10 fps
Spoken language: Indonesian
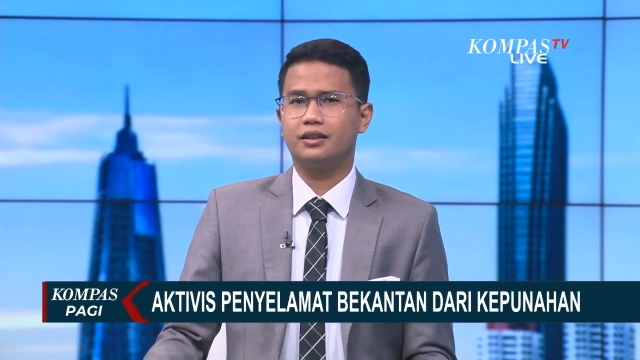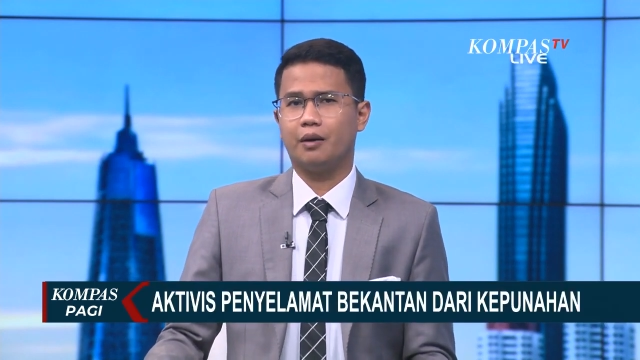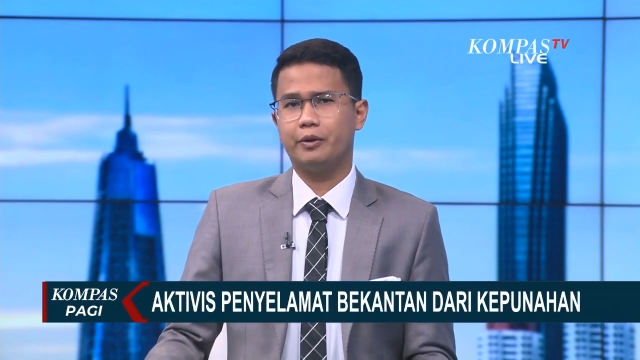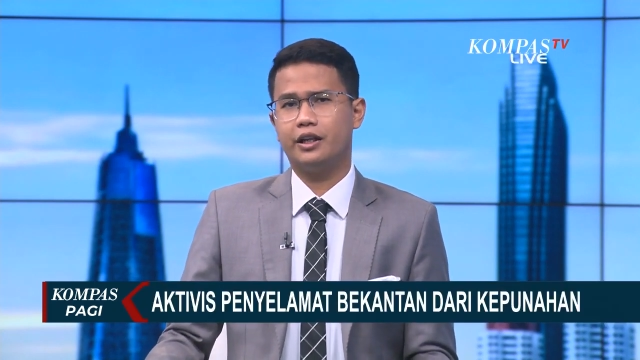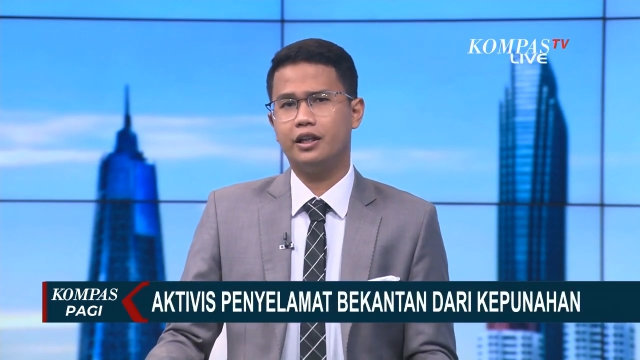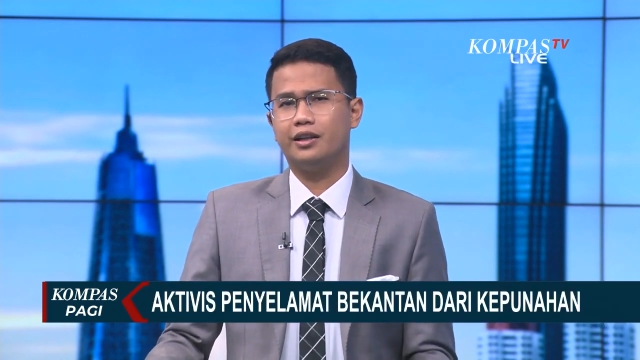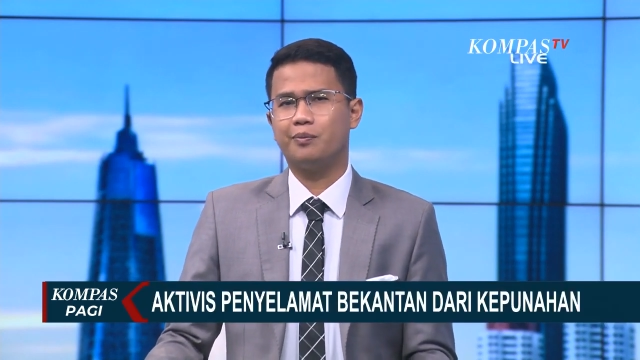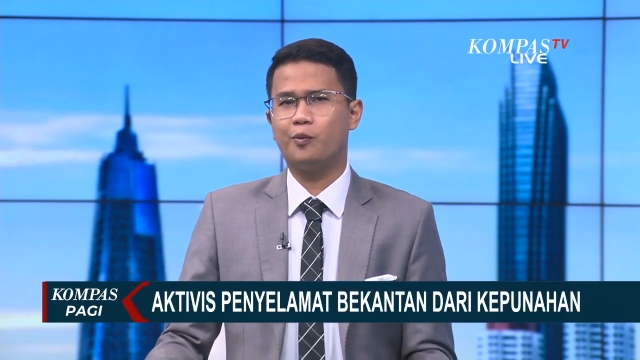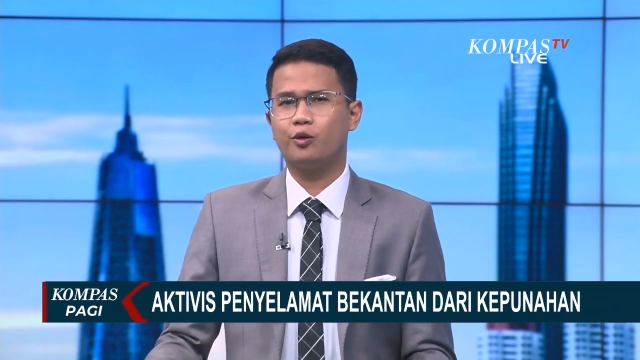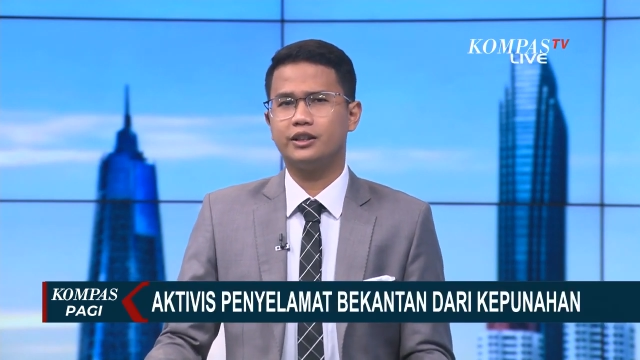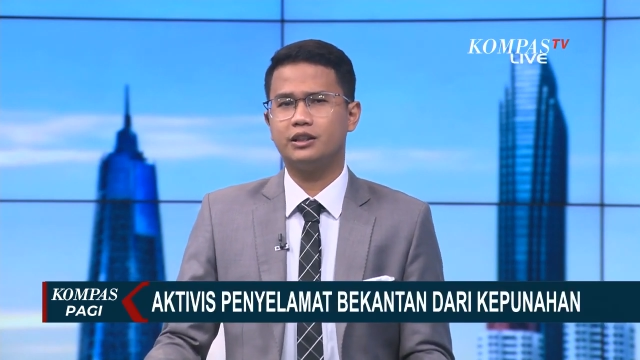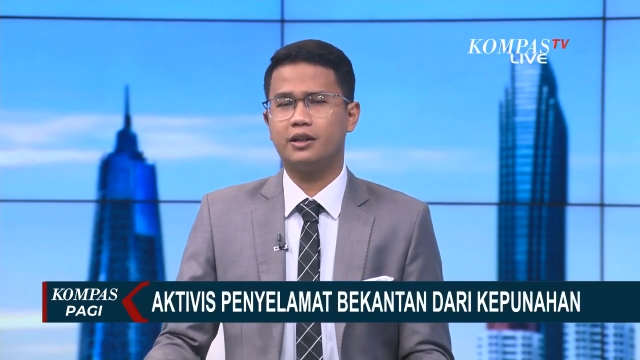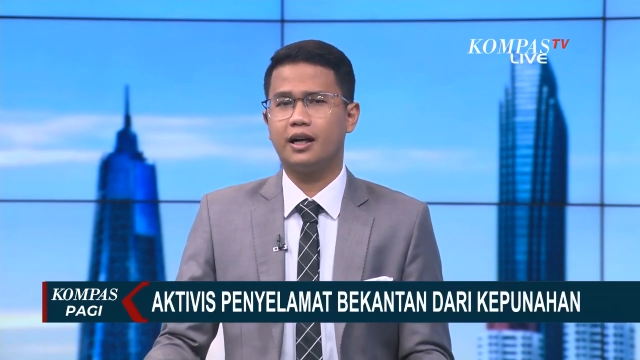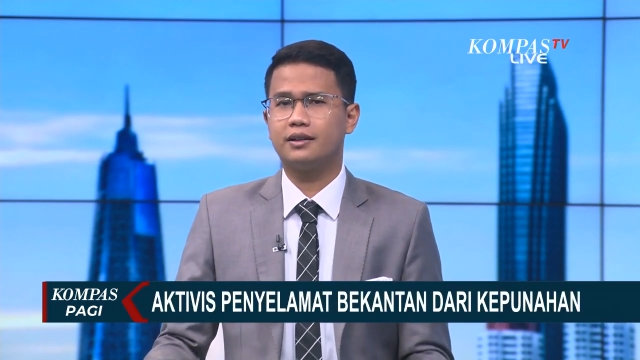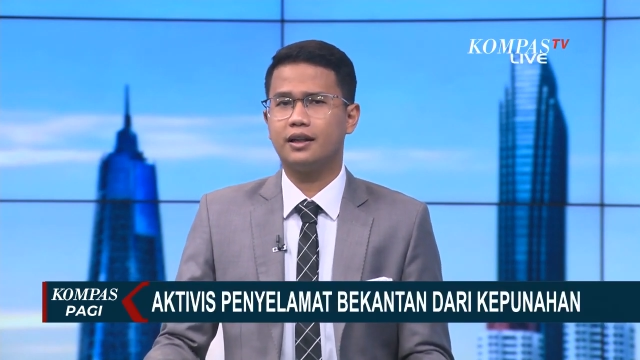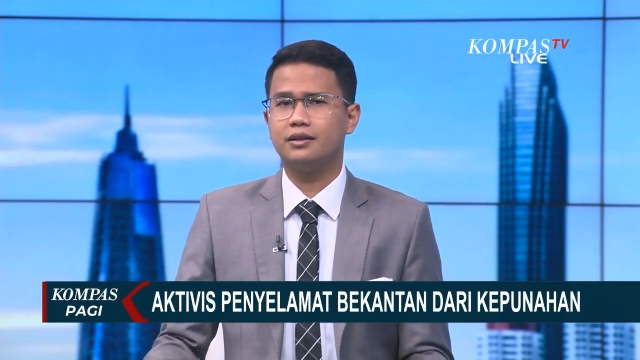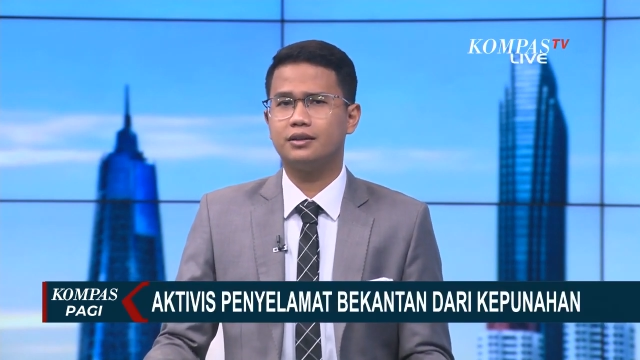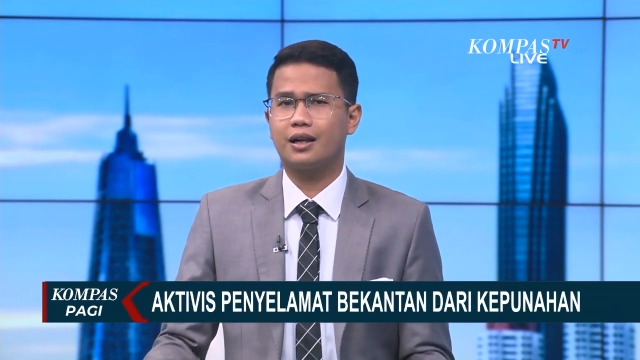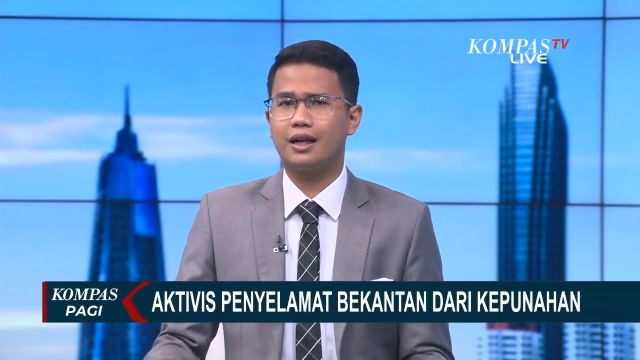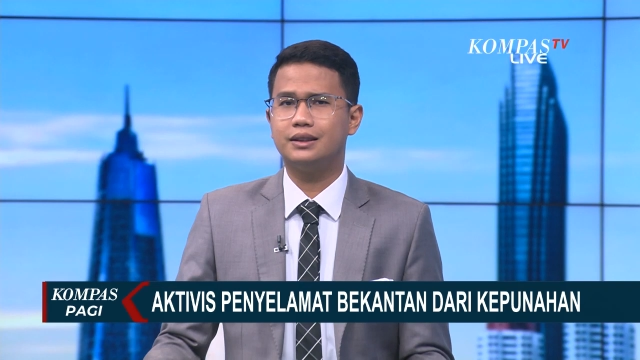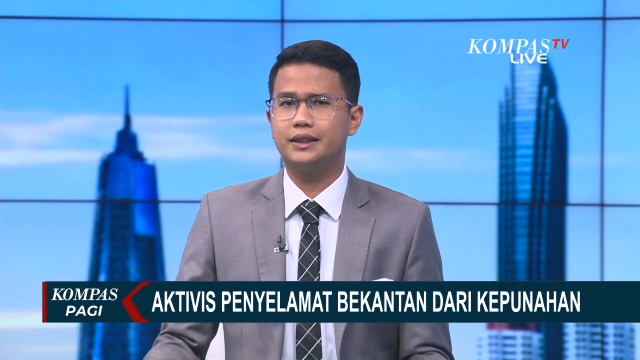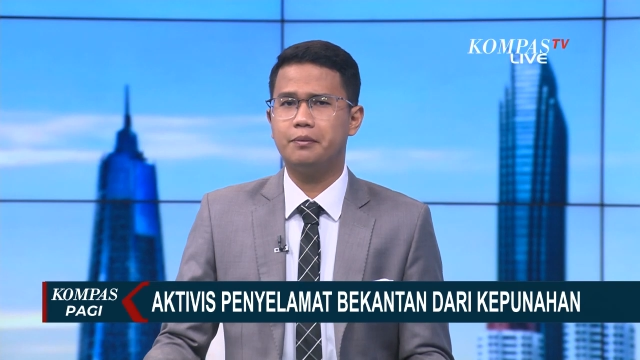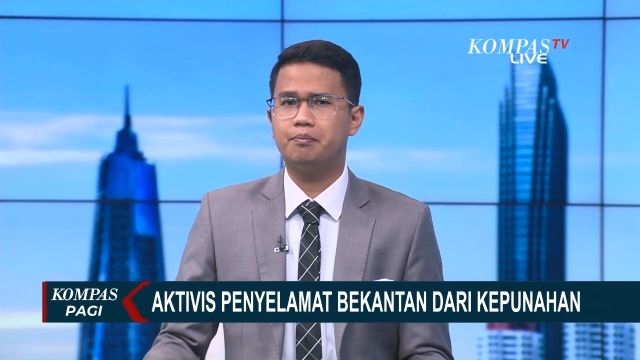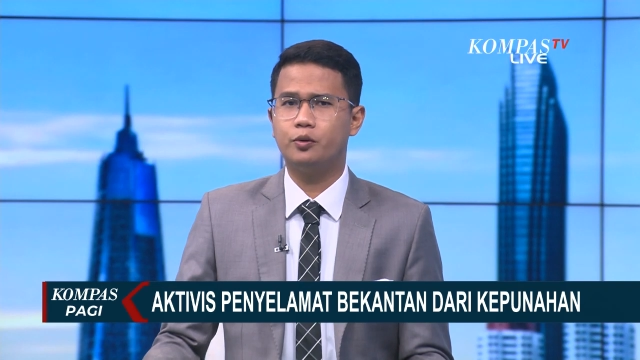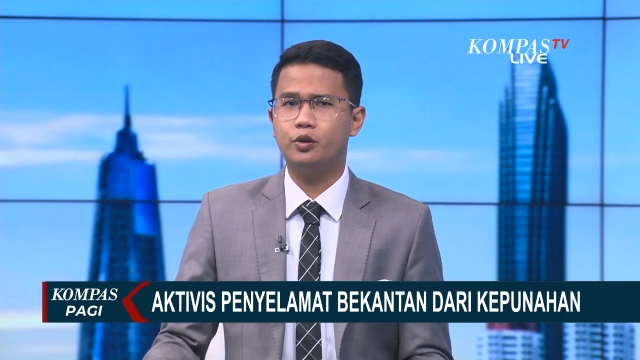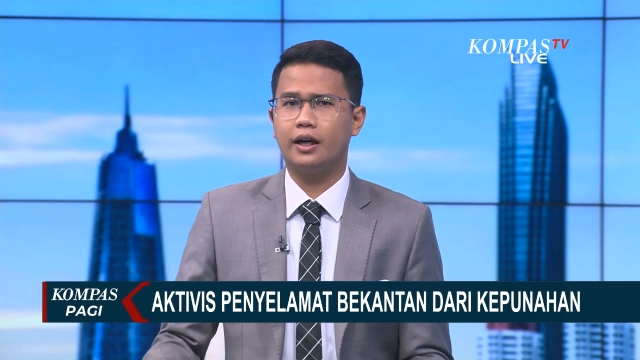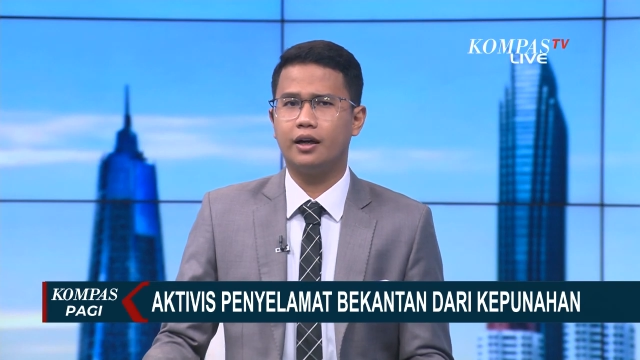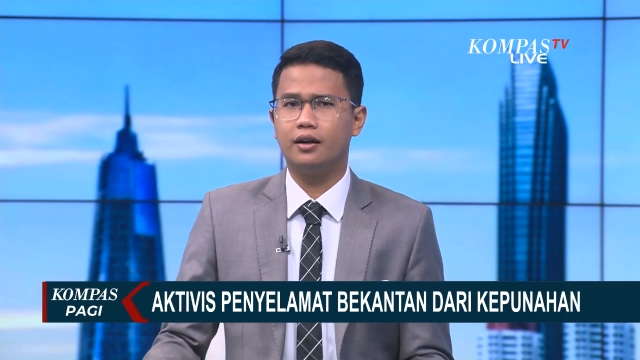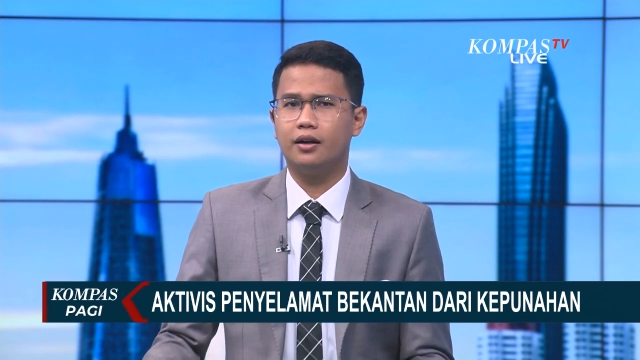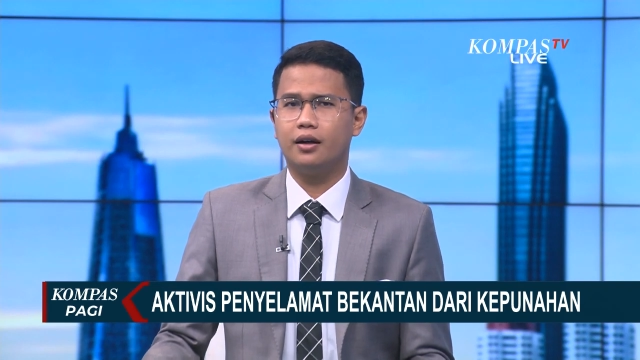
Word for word: tapi kini populasi bekantan terancam punah.